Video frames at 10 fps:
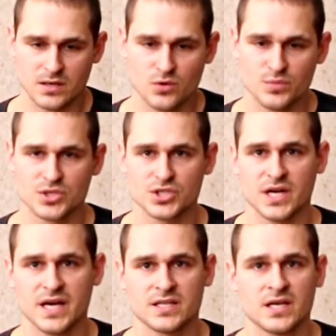
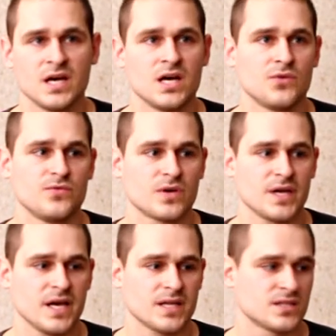уменьшает
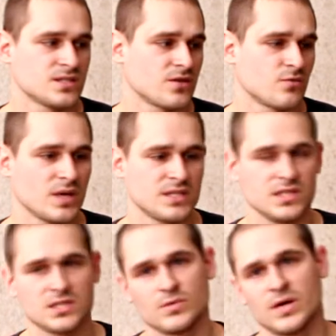вероятность
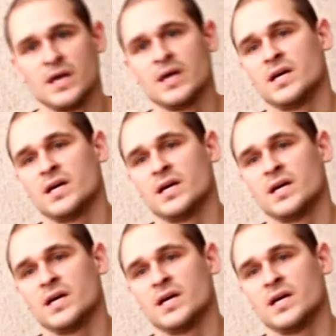травматизма,